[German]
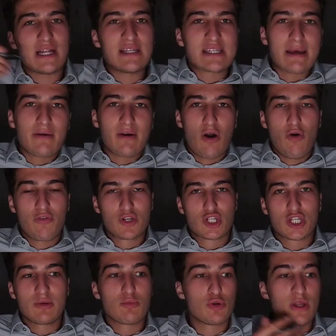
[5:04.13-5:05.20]
alles
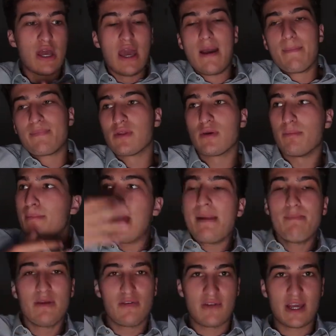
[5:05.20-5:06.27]
aufgeschrieben und
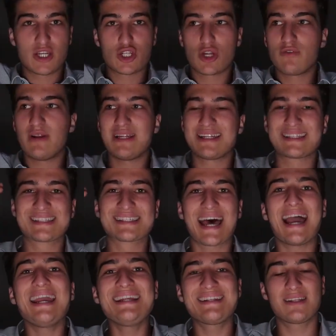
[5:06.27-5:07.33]
melde mich vielleicht schon, weil ich
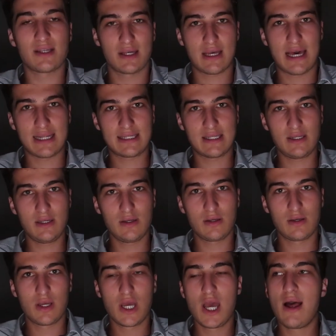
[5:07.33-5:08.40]
Zeit hatte,
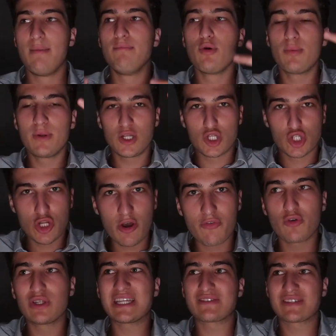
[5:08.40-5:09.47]
mir über den
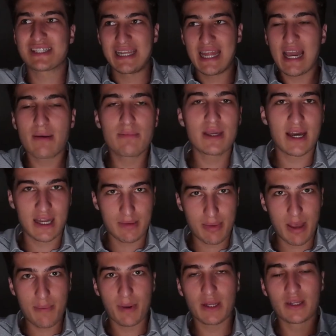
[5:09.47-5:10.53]
Stoff und das, was der Lehrer mir gerade
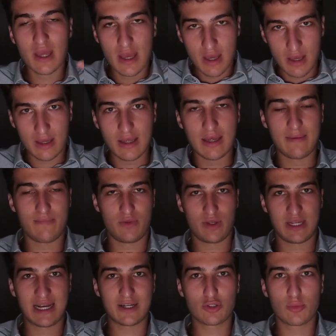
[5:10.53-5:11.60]
beibringt, äh,
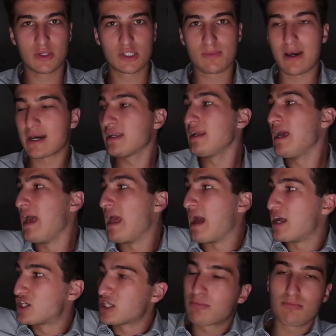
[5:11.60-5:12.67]
Gedanken drüber zu machen,
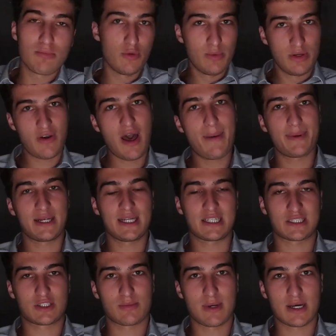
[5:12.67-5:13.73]
anstatt mir über die Farbe
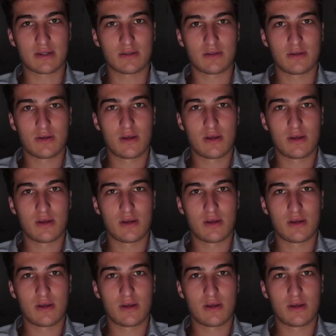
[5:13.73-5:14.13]
Gedanken zu machen.